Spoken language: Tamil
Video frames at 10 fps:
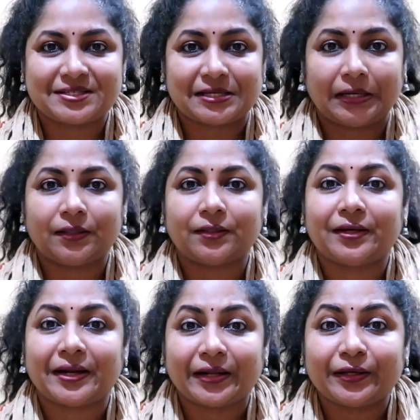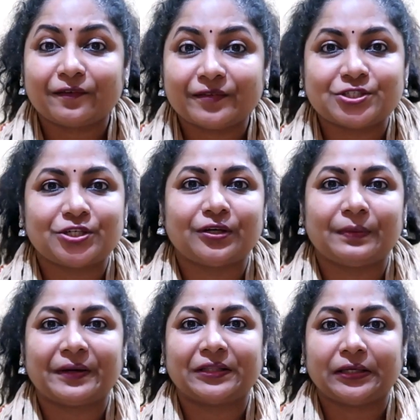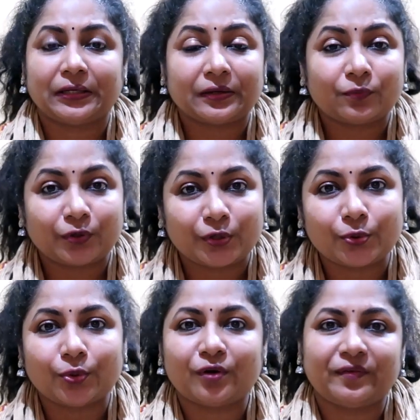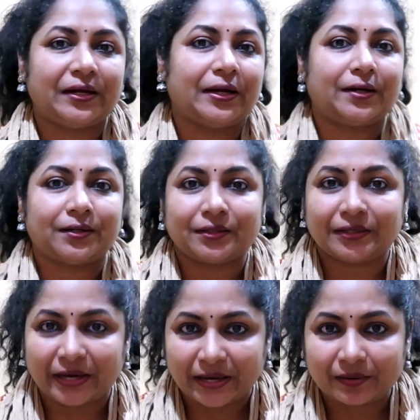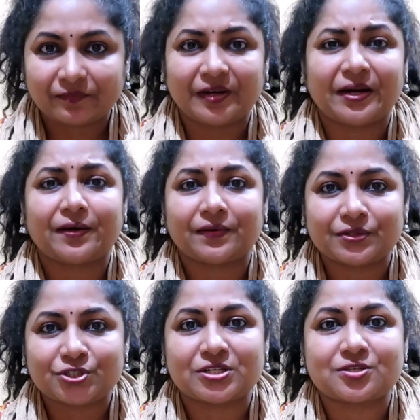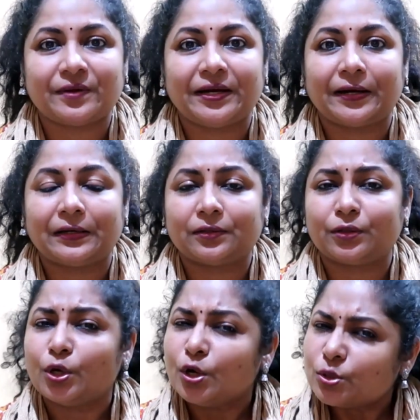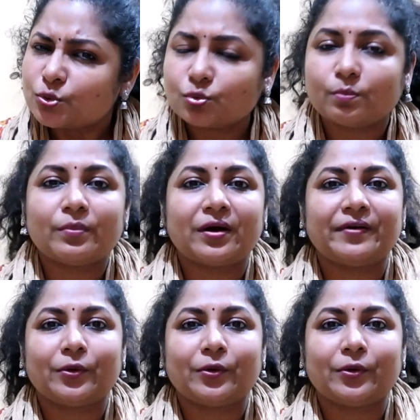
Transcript: சேர்ந்து நிறைய விஷயங்க பார்த்தீங்கன்னா ஒரு லூடோ விளையாடுறது கேரம் விளையாடுறது செஸ் விளையாடுறது சும்மாவே